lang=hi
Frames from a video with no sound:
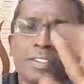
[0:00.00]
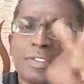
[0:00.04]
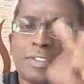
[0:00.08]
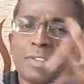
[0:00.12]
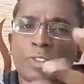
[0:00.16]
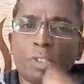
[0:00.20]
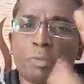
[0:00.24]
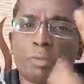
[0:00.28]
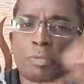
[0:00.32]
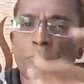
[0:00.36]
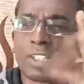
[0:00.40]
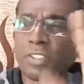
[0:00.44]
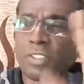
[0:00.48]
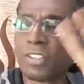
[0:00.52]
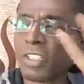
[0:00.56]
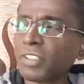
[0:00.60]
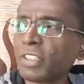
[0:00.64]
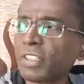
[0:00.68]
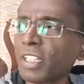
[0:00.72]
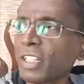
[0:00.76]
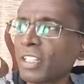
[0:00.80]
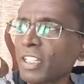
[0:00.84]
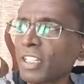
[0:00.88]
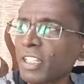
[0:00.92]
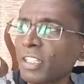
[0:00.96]
जब तक
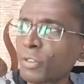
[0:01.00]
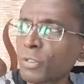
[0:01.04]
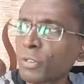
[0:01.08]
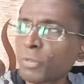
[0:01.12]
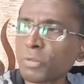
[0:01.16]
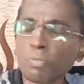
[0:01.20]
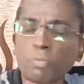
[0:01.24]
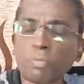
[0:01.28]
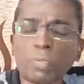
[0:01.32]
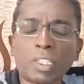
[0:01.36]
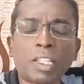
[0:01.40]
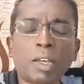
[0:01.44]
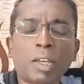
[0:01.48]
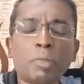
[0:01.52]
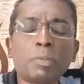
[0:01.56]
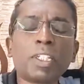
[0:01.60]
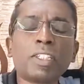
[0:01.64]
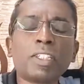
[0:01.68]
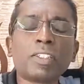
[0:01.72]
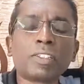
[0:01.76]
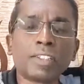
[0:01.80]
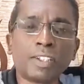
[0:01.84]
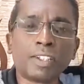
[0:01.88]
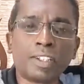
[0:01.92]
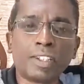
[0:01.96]
सजग नहीं है तो पता भी
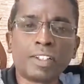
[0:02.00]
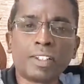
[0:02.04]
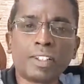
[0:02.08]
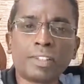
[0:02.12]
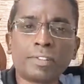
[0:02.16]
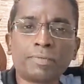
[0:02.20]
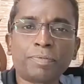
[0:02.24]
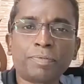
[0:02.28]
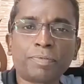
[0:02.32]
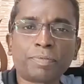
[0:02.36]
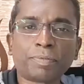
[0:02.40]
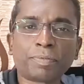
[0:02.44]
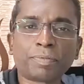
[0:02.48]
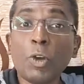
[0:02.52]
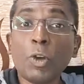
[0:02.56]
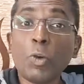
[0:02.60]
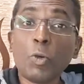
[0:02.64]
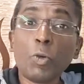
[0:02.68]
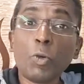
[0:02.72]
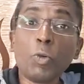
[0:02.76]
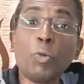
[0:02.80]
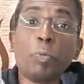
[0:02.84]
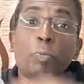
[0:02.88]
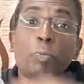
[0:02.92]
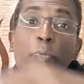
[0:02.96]
नहीं चलेगा
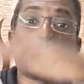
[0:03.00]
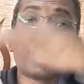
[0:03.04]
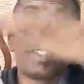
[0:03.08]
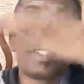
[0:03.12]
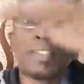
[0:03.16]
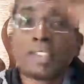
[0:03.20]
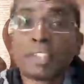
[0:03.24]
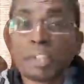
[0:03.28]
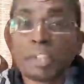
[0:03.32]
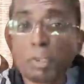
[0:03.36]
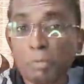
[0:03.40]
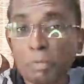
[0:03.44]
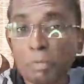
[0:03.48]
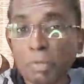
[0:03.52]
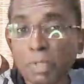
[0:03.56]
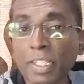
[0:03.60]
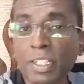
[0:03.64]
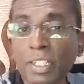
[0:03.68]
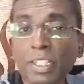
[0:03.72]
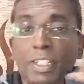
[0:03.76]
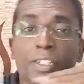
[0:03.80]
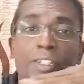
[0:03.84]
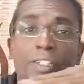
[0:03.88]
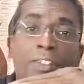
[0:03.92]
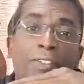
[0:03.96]
ऊपरी तर पे
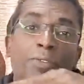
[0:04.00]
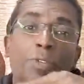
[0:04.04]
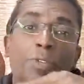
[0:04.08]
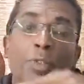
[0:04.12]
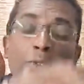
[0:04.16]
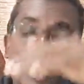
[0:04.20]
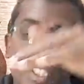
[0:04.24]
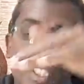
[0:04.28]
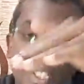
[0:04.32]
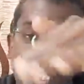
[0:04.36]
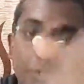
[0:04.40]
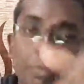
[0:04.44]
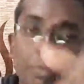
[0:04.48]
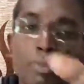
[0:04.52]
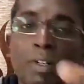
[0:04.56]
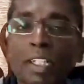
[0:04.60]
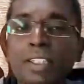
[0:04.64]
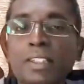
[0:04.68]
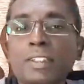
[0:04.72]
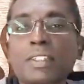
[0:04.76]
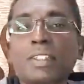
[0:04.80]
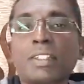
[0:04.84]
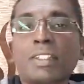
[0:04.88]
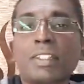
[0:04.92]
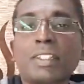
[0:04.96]
वो यही
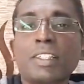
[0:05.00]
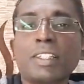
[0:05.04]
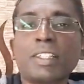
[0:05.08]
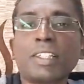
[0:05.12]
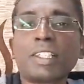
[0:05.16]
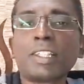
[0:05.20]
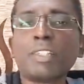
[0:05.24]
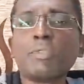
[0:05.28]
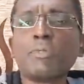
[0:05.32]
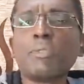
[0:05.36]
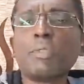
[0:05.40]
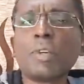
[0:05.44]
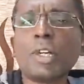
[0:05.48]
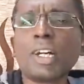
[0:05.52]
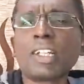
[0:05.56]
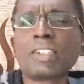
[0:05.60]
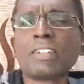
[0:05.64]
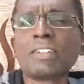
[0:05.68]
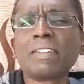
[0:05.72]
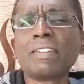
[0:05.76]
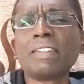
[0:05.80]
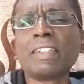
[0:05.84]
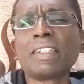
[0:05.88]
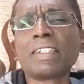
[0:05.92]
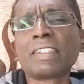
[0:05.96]
बात करते हैं कि वो
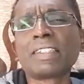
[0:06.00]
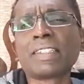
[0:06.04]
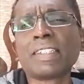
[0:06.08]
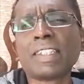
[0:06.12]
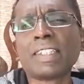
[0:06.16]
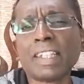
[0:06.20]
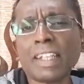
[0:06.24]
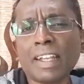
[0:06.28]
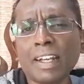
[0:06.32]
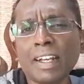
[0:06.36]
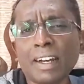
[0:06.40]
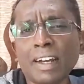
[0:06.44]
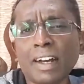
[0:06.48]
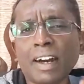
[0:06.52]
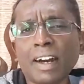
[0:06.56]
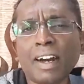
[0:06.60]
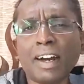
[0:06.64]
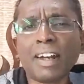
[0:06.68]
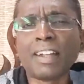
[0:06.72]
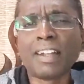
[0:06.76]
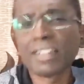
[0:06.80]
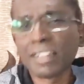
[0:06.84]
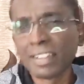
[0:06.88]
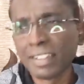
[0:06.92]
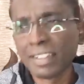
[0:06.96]
अंदर से
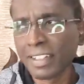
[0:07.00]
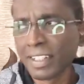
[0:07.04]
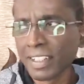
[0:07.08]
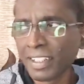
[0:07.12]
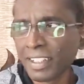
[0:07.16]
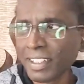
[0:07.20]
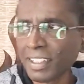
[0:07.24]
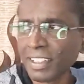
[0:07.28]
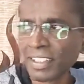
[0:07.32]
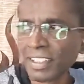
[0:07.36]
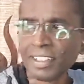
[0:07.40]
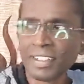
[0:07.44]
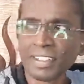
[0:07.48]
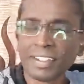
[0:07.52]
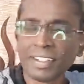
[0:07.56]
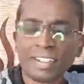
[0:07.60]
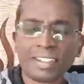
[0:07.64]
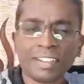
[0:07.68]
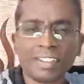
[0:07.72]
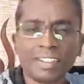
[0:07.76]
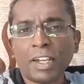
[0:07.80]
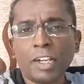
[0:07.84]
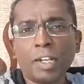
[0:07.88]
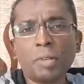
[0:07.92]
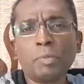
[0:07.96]
आ नहीं रही है
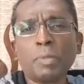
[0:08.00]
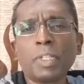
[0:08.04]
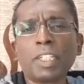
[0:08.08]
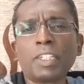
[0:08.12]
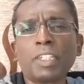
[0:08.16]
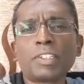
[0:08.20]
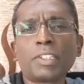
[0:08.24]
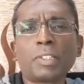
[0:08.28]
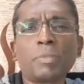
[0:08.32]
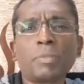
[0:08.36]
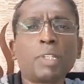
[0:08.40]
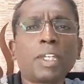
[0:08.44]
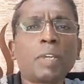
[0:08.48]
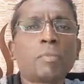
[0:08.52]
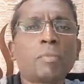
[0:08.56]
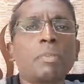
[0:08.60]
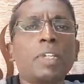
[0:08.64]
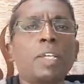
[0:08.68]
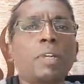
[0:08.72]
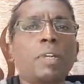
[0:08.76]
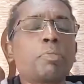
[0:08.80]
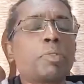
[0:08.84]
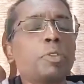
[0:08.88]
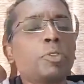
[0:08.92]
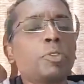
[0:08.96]
हमेशा मैं
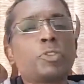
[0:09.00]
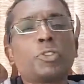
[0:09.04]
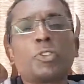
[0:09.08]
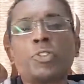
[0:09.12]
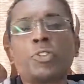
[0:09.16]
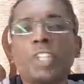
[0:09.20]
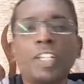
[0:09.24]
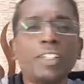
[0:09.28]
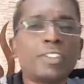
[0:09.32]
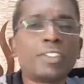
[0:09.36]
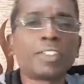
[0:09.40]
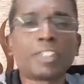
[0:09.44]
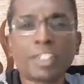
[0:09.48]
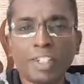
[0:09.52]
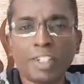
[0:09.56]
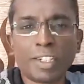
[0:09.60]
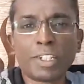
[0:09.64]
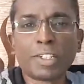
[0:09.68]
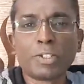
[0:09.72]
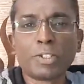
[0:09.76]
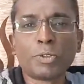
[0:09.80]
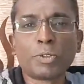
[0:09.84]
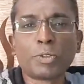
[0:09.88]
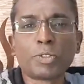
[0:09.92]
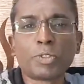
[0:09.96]
अपने आप को चेंज करने
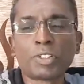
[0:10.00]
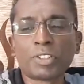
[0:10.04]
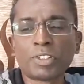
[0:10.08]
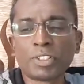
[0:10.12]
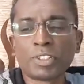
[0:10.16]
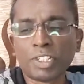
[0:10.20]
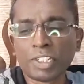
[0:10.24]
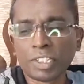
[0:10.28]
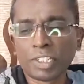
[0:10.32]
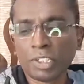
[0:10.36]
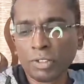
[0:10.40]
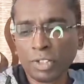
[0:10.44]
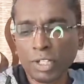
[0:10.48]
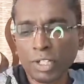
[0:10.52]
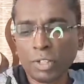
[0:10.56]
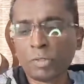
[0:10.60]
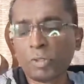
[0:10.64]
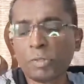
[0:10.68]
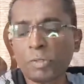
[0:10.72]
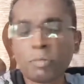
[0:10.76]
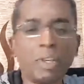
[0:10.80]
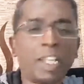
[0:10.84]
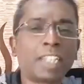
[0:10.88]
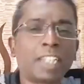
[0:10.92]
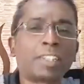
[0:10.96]
की कोशिश करता हूँ या
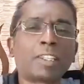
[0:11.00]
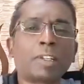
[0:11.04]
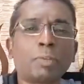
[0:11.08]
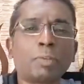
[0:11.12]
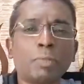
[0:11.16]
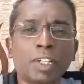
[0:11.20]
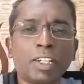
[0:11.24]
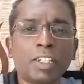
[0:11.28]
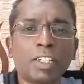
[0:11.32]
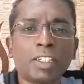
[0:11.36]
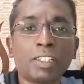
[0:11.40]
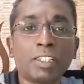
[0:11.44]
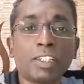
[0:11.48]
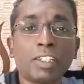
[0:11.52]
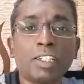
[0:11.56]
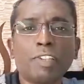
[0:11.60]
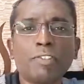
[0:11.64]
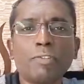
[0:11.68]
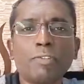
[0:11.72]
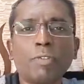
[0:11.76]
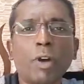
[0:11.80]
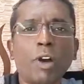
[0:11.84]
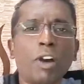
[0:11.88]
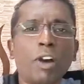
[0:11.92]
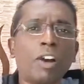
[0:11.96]
कुछ बेहतर बनने की
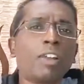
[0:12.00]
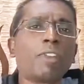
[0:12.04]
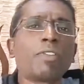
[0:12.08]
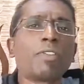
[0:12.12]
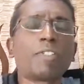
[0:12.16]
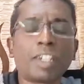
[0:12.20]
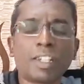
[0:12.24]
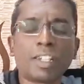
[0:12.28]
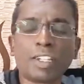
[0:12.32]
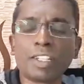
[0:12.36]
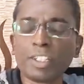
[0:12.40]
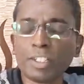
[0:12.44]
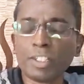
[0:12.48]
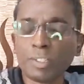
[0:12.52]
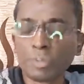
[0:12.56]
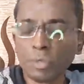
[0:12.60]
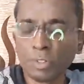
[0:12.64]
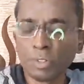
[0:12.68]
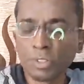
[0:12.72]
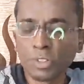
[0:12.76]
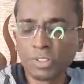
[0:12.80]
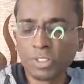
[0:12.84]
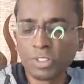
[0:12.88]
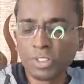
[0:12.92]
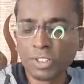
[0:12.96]
इवॉल्व करने की
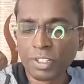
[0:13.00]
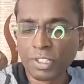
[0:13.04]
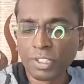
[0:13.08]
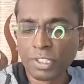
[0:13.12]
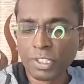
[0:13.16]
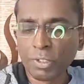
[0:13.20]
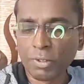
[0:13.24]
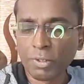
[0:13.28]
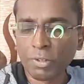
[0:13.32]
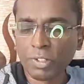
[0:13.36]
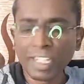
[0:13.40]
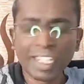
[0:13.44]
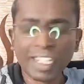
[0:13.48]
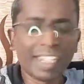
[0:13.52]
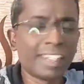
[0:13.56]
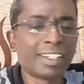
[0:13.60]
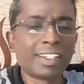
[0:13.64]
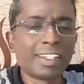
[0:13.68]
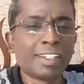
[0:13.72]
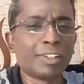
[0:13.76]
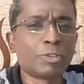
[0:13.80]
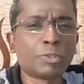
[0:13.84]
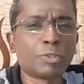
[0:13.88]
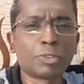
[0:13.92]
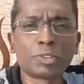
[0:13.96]
कोशिश करता हूँ
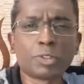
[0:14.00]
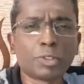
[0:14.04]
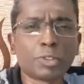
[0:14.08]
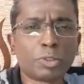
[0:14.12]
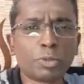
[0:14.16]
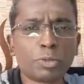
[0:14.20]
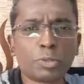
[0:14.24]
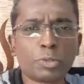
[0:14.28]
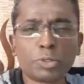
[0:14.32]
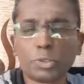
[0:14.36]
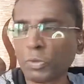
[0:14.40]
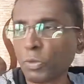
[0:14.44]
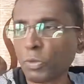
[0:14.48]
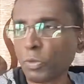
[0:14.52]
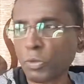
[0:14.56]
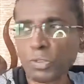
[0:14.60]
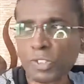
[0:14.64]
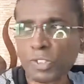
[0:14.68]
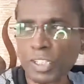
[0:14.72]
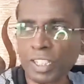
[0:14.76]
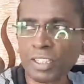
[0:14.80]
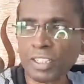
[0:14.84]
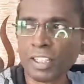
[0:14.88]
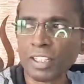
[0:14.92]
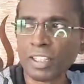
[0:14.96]
लेकिन कुछ तो कुछ हो
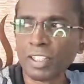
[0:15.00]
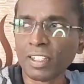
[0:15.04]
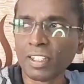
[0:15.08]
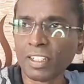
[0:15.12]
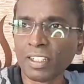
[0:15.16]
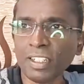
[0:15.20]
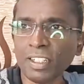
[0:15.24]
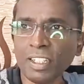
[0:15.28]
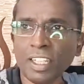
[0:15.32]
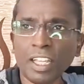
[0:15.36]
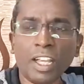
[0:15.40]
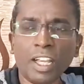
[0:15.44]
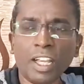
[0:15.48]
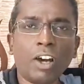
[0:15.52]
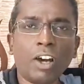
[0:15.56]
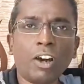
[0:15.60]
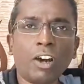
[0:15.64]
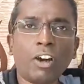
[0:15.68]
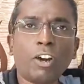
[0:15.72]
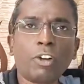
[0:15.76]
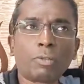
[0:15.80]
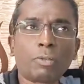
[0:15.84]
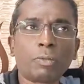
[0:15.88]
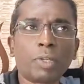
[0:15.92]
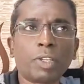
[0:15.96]
जाता है
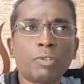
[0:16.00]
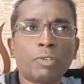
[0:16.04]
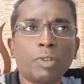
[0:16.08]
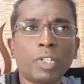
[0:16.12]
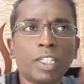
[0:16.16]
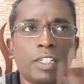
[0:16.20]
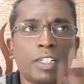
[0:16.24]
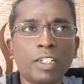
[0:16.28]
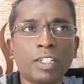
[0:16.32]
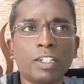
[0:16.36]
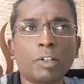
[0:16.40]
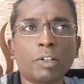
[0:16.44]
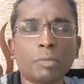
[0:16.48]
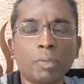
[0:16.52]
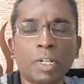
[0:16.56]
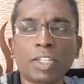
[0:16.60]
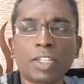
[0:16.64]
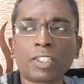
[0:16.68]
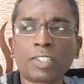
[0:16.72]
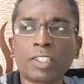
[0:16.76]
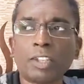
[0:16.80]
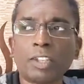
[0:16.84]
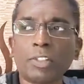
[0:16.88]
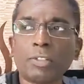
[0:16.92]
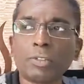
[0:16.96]
और मैं वही कर
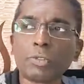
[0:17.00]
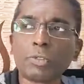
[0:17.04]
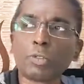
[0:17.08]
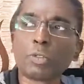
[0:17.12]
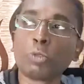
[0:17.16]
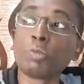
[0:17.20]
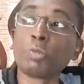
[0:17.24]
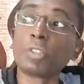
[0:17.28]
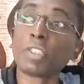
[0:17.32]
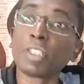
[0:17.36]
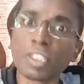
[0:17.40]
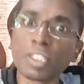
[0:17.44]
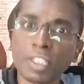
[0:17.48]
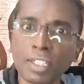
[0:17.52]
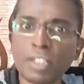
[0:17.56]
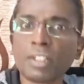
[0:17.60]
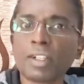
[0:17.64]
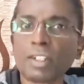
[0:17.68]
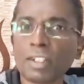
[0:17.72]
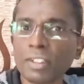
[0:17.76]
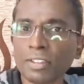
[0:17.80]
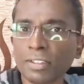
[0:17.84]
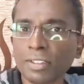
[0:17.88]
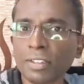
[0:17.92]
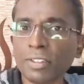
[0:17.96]
बैठता हूँ जो मुझे नहीं
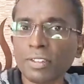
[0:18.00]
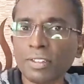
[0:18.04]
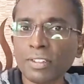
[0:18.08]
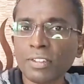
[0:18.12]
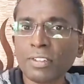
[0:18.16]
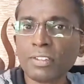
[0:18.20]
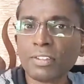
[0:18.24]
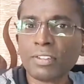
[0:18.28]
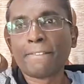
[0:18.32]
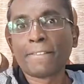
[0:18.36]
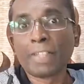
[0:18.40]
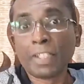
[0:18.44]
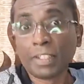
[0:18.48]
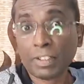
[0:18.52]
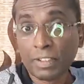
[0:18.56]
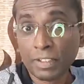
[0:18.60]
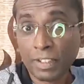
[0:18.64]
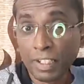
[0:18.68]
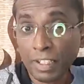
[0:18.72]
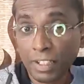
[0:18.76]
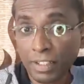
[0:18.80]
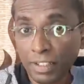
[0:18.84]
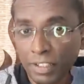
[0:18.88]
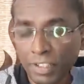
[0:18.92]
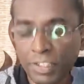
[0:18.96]
करना चाहिए
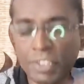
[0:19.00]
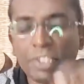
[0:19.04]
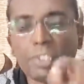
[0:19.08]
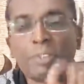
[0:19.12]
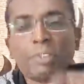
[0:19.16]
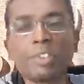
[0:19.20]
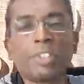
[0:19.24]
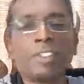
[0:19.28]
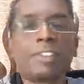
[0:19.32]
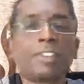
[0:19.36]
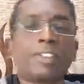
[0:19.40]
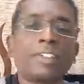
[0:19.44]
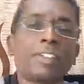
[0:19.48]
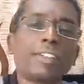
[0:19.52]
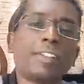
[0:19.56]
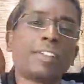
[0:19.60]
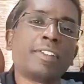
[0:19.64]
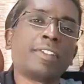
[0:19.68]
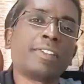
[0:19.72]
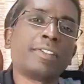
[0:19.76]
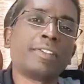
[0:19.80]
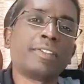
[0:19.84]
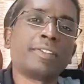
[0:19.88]
ये इसी वजह से है